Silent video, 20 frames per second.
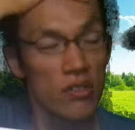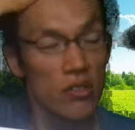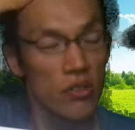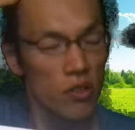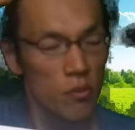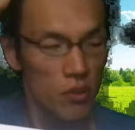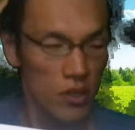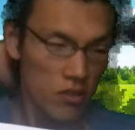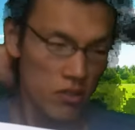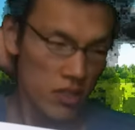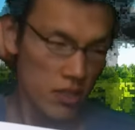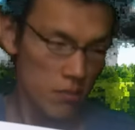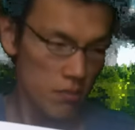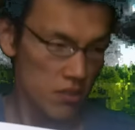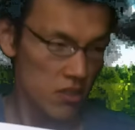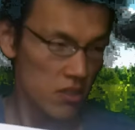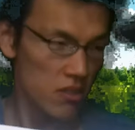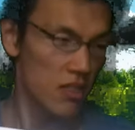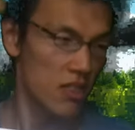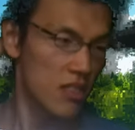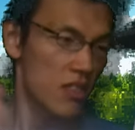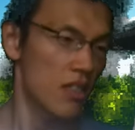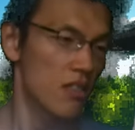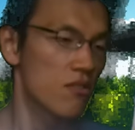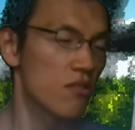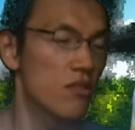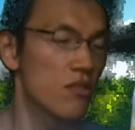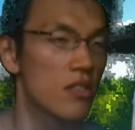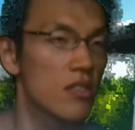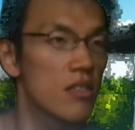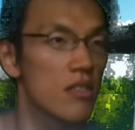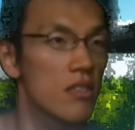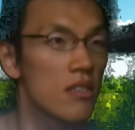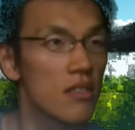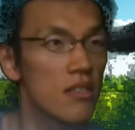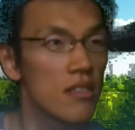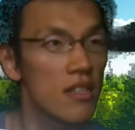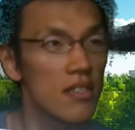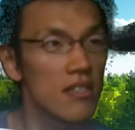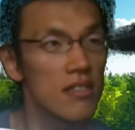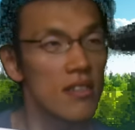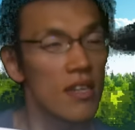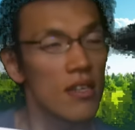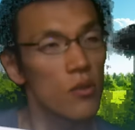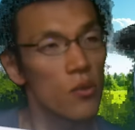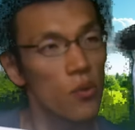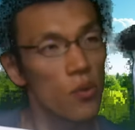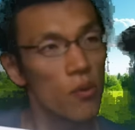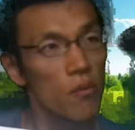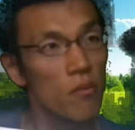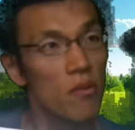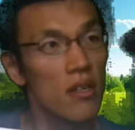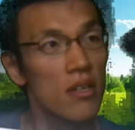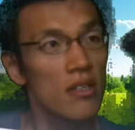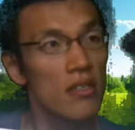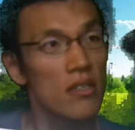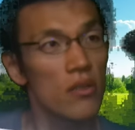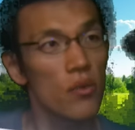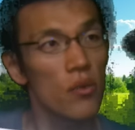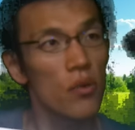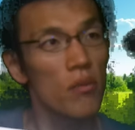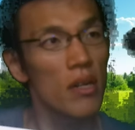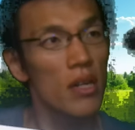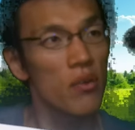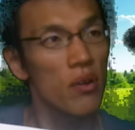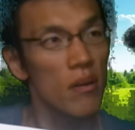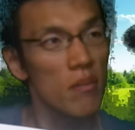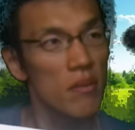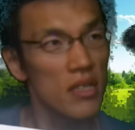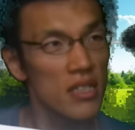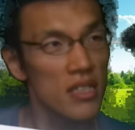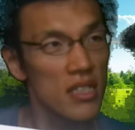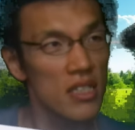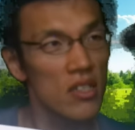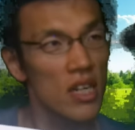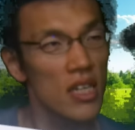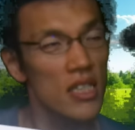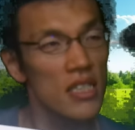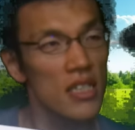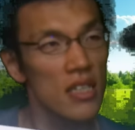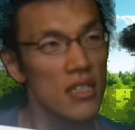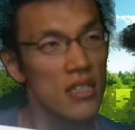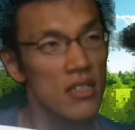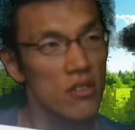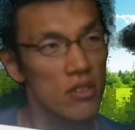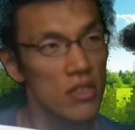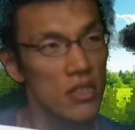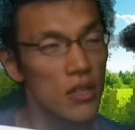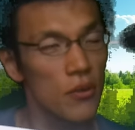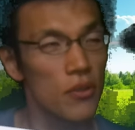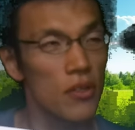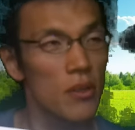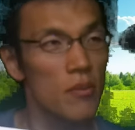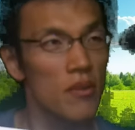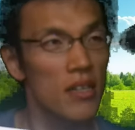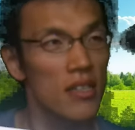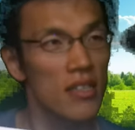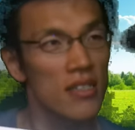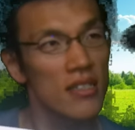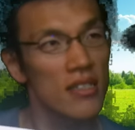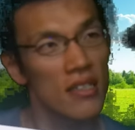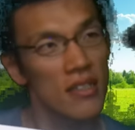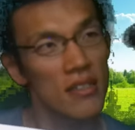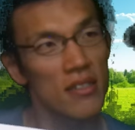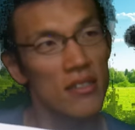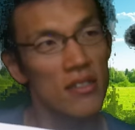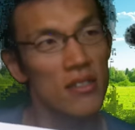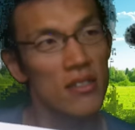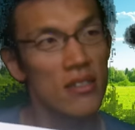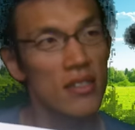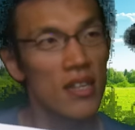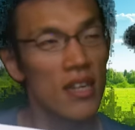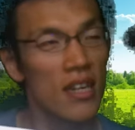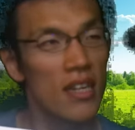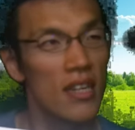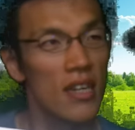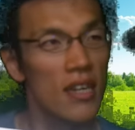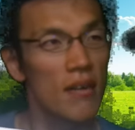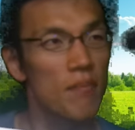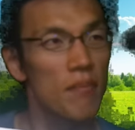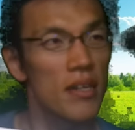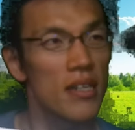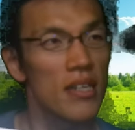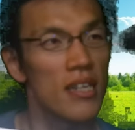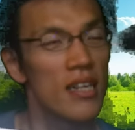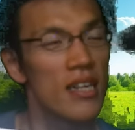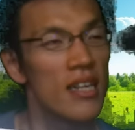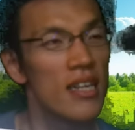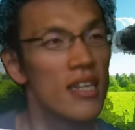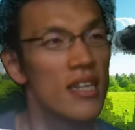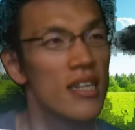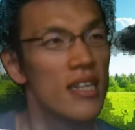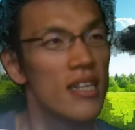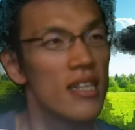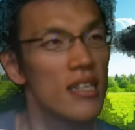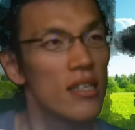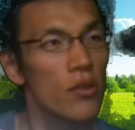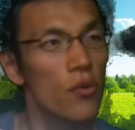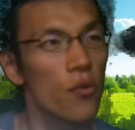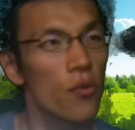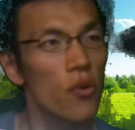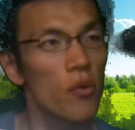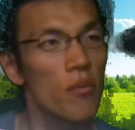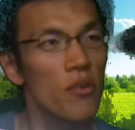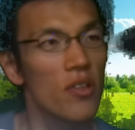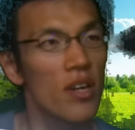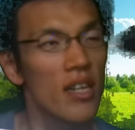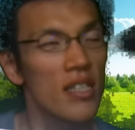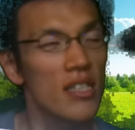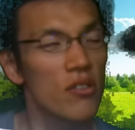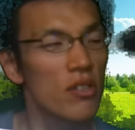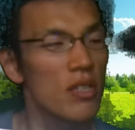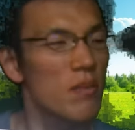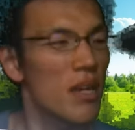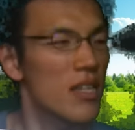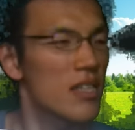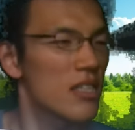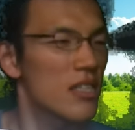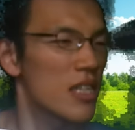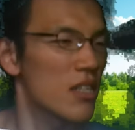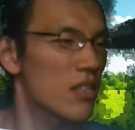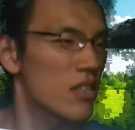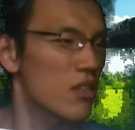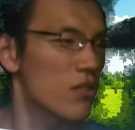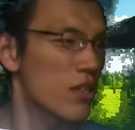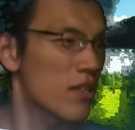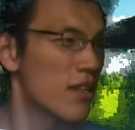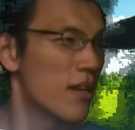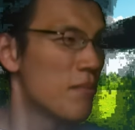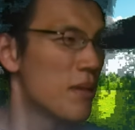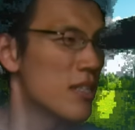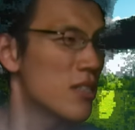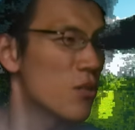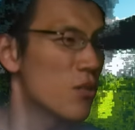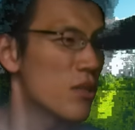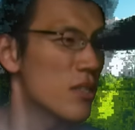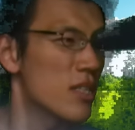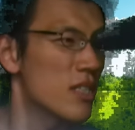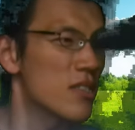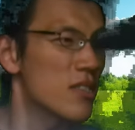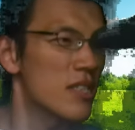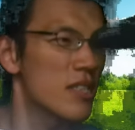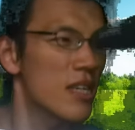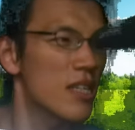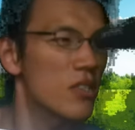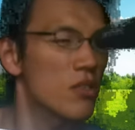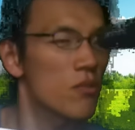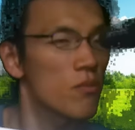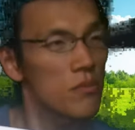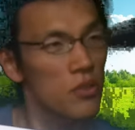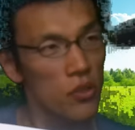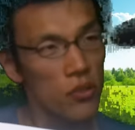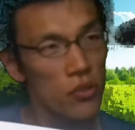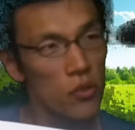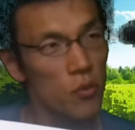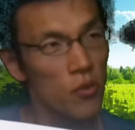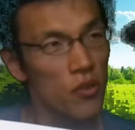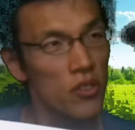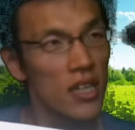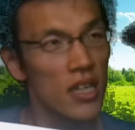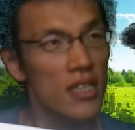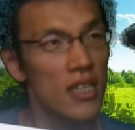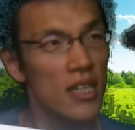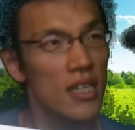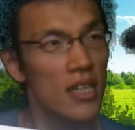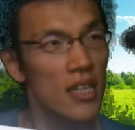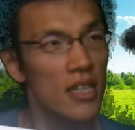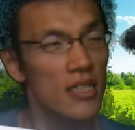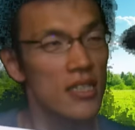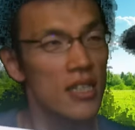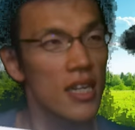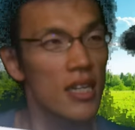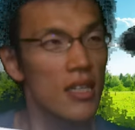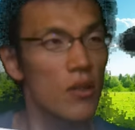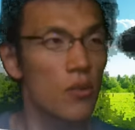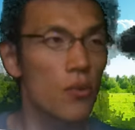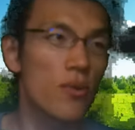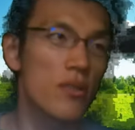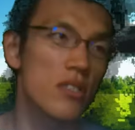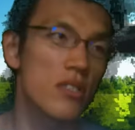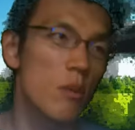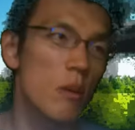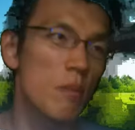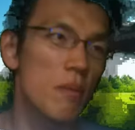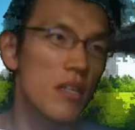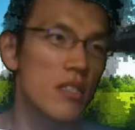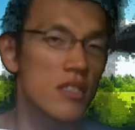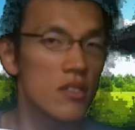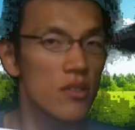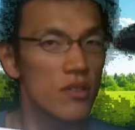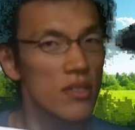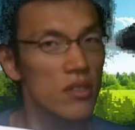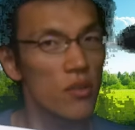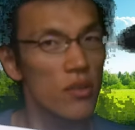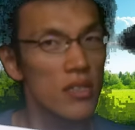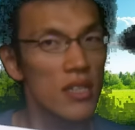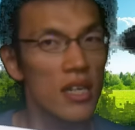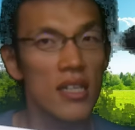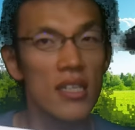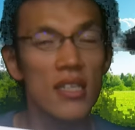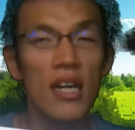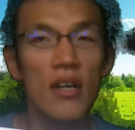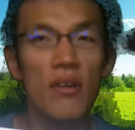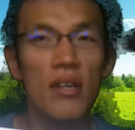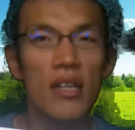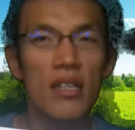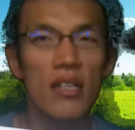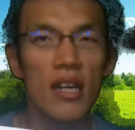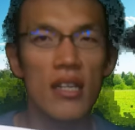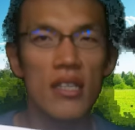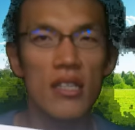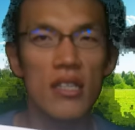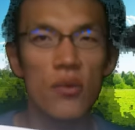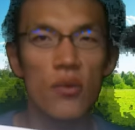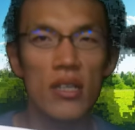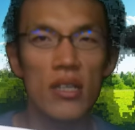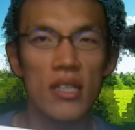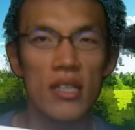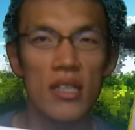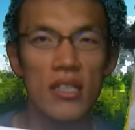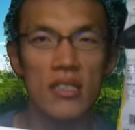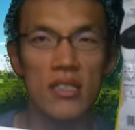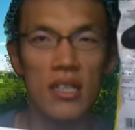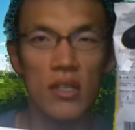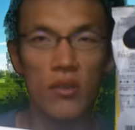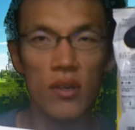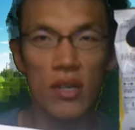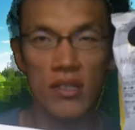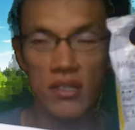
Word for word: 常のポテトチップスとは違うんですけど、そこまでファミチキの味がするってほどでもなかったですね。やっぱり、衣の味をイメージしてるんでしょうけど、やっぱり鶏肉がないとちょっと物足りないかな。ただのコンソメパンチとそんなに変わらないような気がしたのが